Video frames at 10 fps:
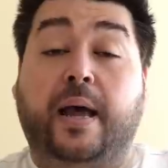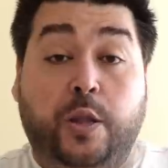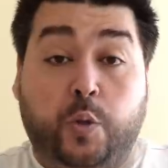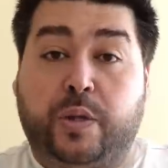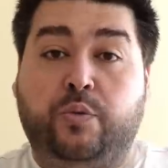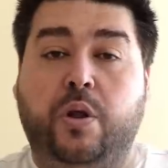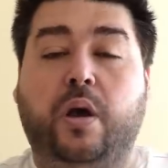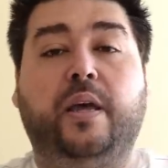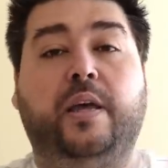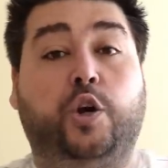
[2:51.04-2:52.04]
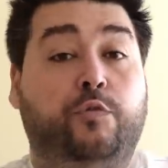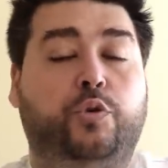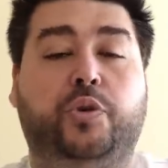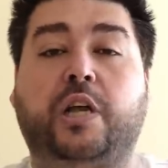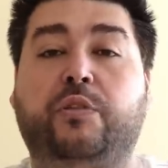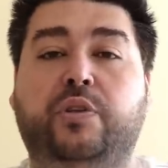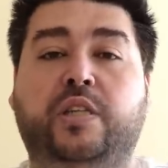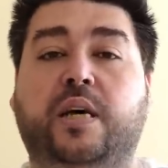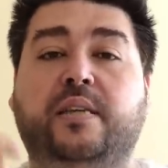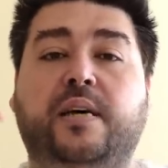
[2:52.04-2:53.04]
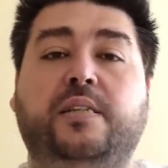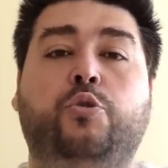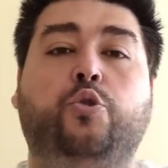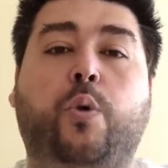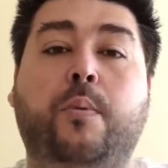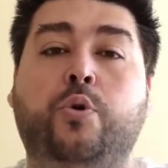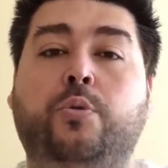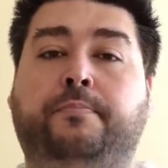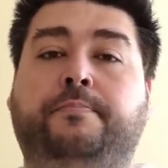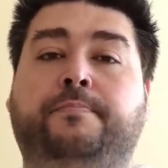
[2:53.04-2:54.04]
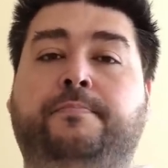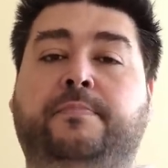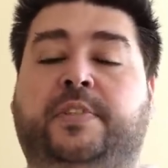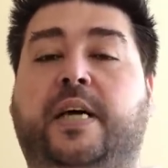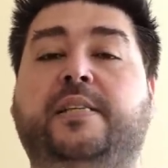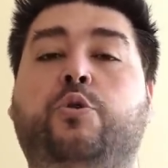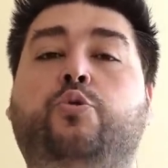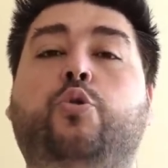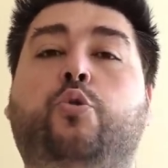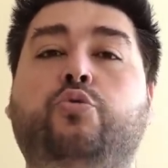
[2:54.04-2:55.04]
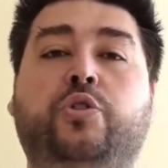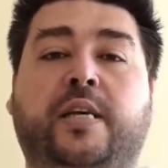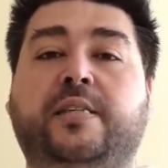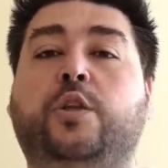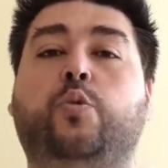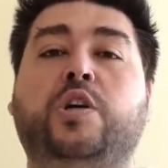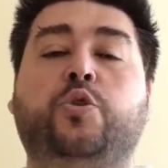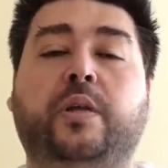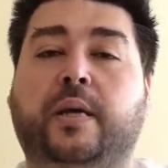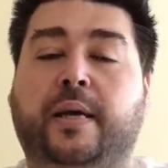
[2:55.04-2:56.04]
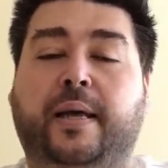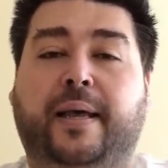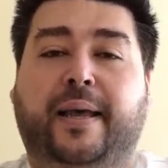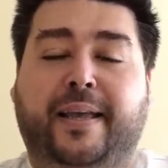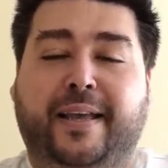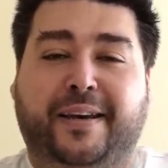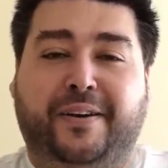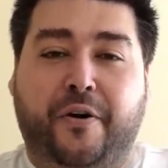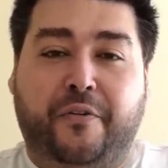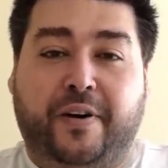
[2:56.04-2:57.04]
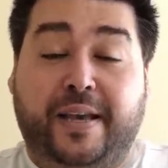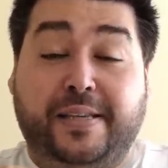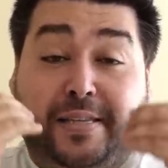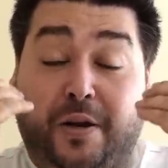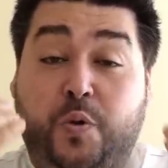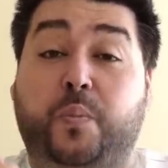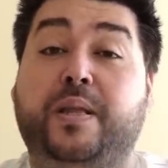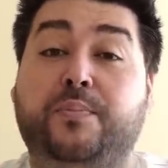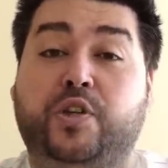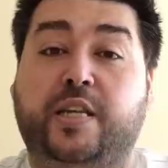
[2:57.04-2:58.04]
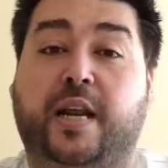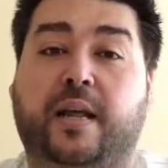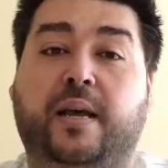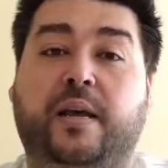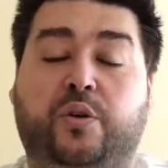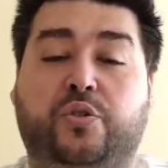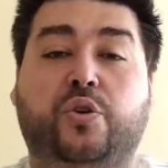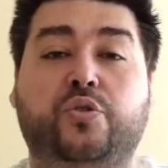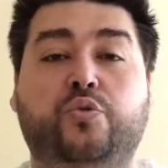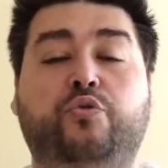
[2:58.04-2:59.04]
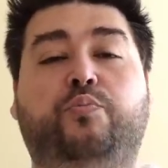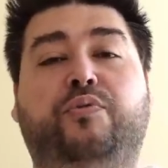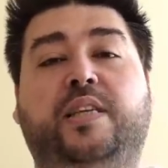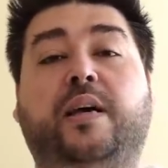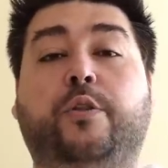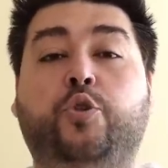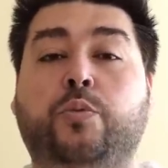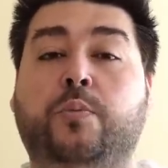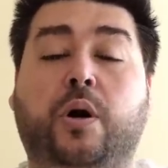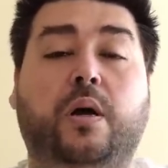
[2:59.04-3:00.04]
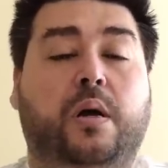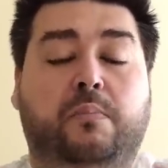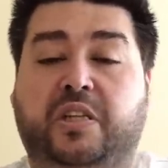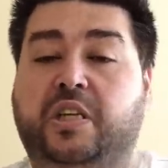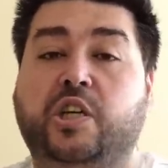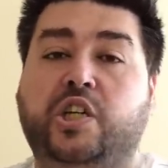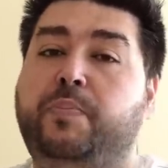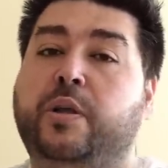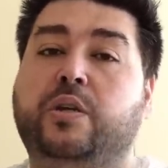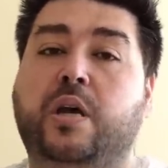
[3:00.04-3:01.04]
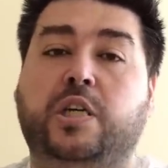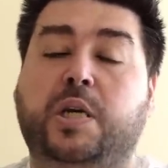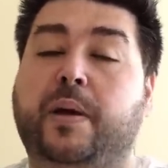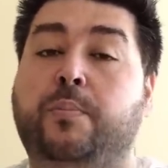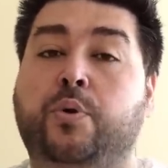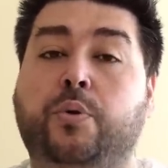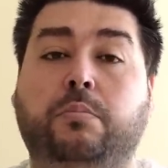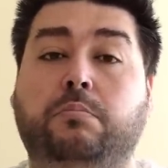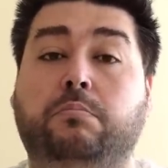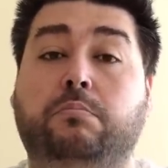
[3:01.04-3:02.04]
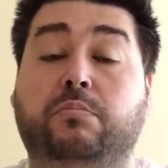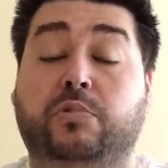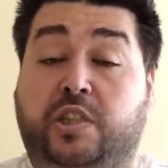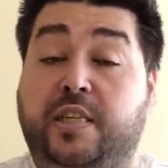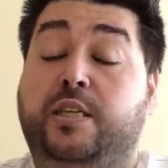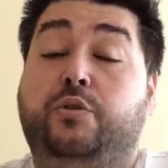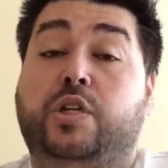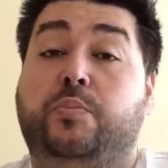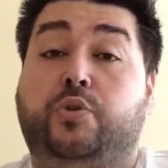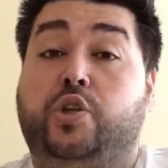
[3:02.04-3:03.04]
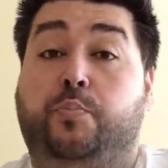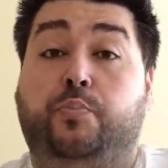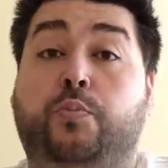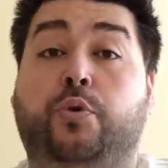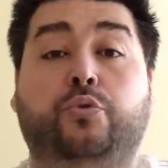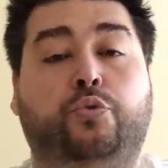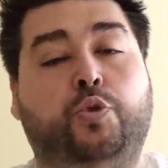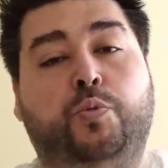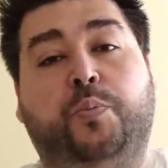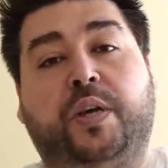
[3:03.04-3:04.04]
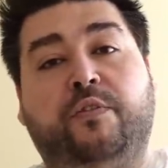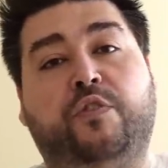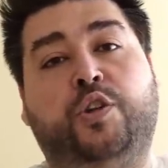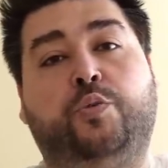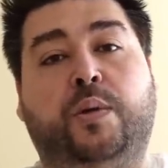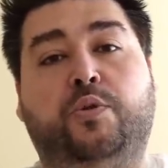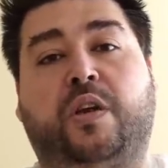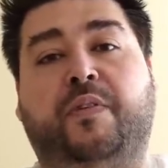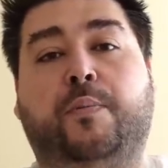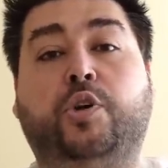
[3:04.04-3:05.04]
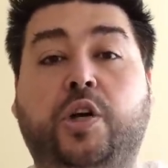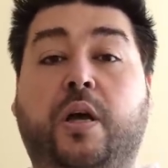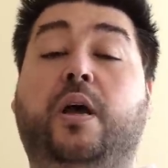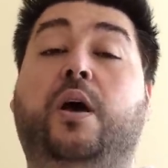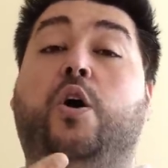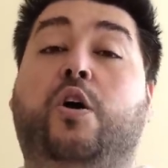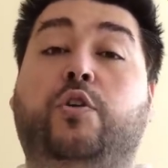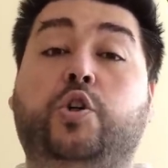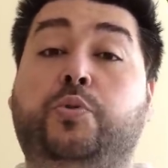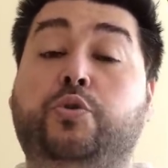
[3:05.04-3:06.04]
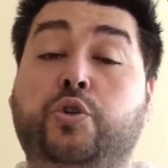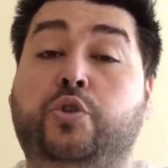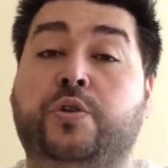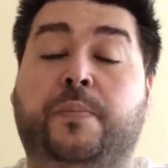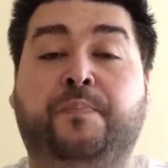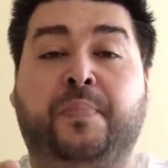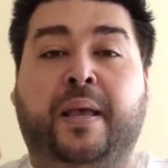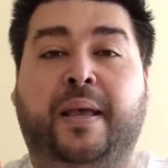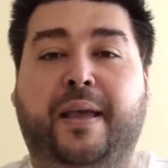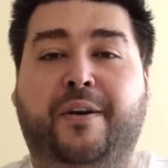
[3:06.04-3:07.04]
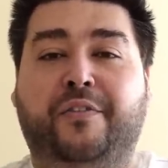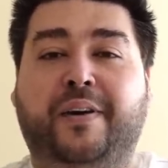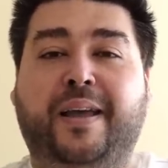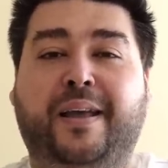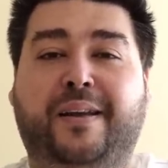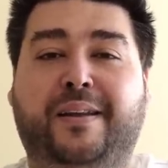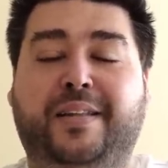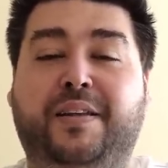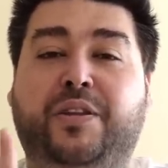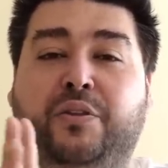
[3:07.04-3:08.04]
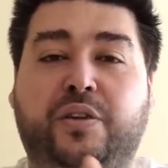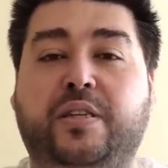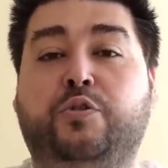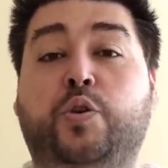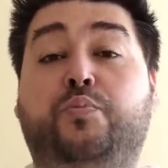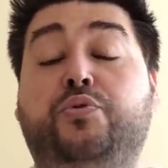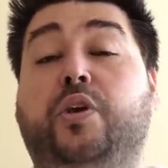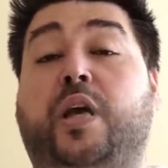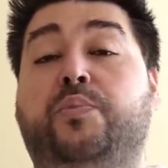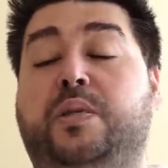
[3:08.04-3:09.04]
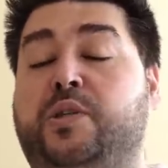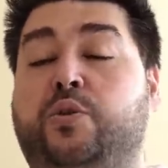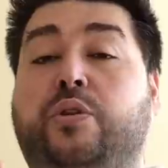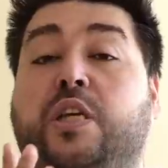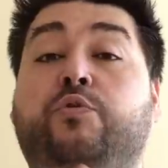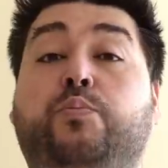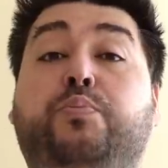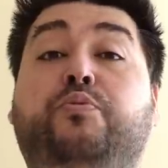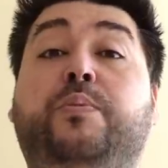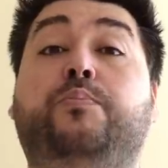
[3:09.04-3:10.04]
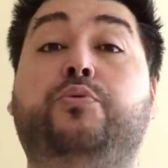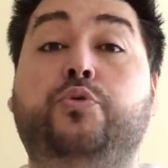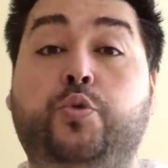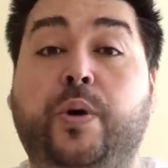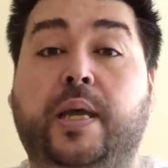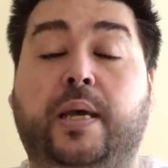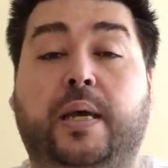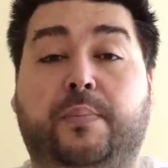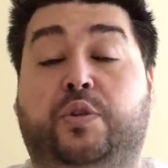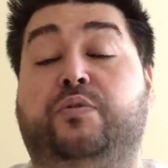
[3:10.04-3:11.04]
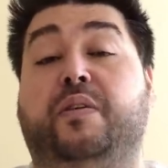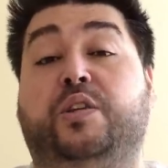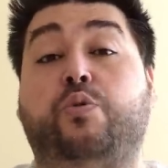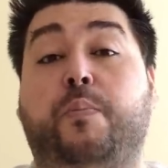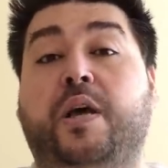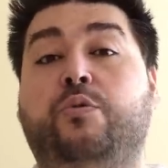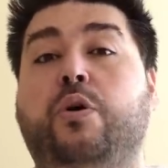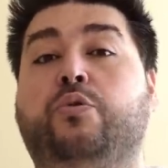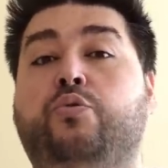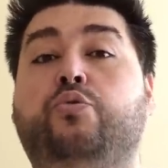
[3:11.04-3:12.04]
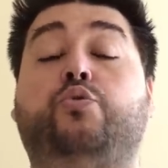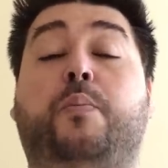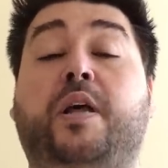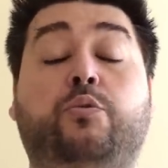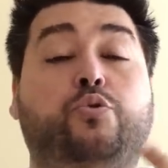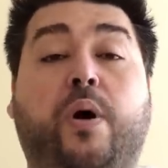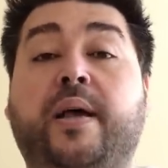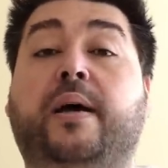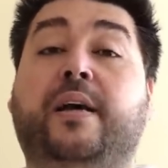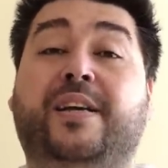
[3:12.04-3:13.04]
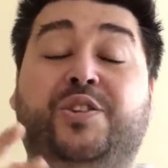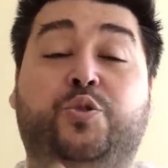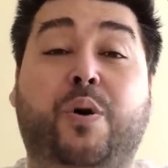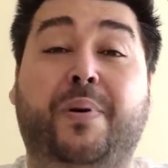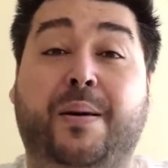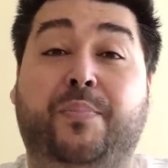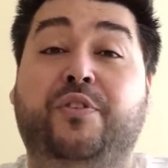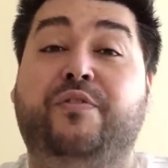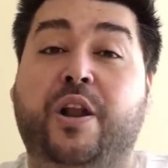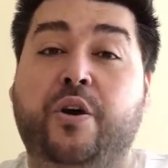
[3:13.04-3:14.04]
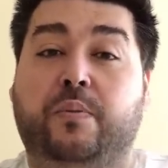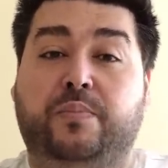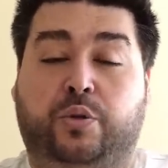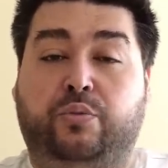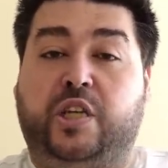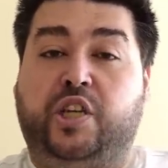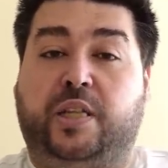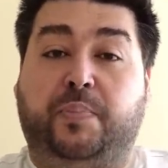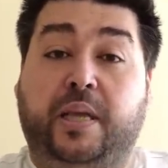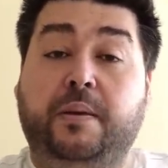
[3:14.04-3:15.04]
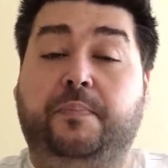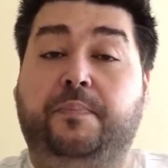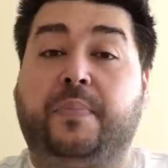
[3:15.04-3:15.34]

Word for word: Elles n'ont pas de couleur, et quand vous jouez une carte, vous dites, tiens, ça c'est le 3 bleu, ça c'est le 2 rouge, ça c'est le 3 jaune. Et en vrai, c'est complètement génial. Dans le sens où vous pouvez dire à tout moment, bah tiens, j'ai pas de bleu, je décide que j'ai, que de bleu, du coup je me prive le fait de jouer des bleus jusqu'à la fin de la manche. En revanche, je peux jouer autre chose. Et en vrai, l'idée va être de réussir à jouer le plus de cartes possible, sachant que dès que vous ne pouvez plus jouer, parce que vous n'avez soit pas la couleur du tout, soit pas la tout, soit rien, soit pas la bonne valeur, parce que tout a déjà été pris,